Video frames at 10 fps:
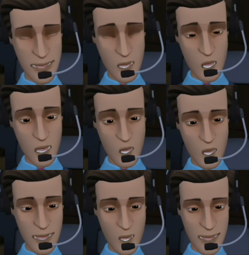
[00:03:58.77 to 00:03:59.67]
বাট
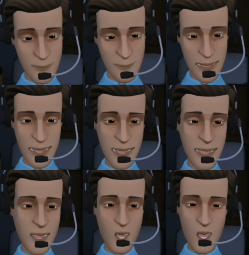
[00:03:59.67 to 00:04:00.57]
সেটা
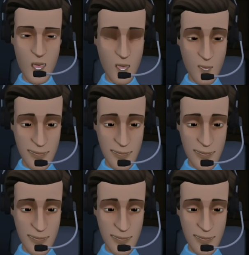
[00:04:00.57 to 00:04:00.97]
পাসপোর্ট নয়